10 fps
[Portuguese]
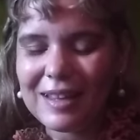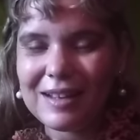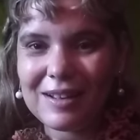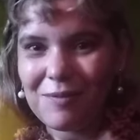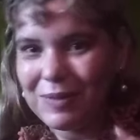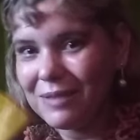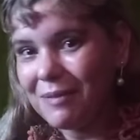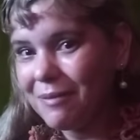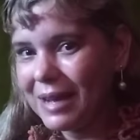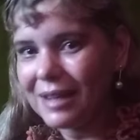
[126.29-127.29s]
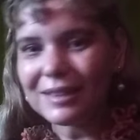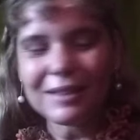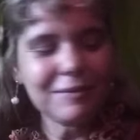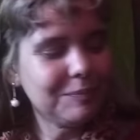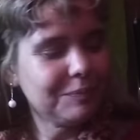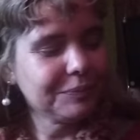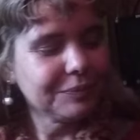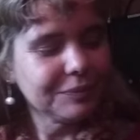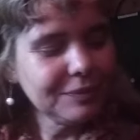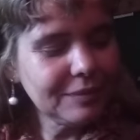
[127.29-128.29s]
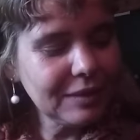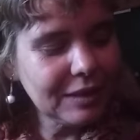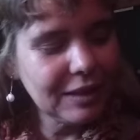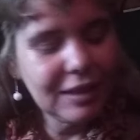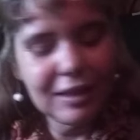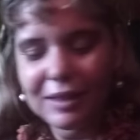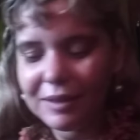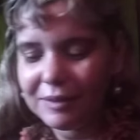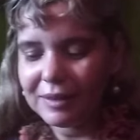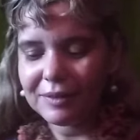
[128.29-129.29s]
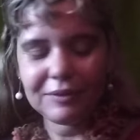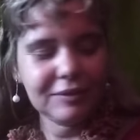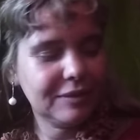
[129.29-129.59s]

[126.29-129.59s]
Então, eu passei uma máscara e, né?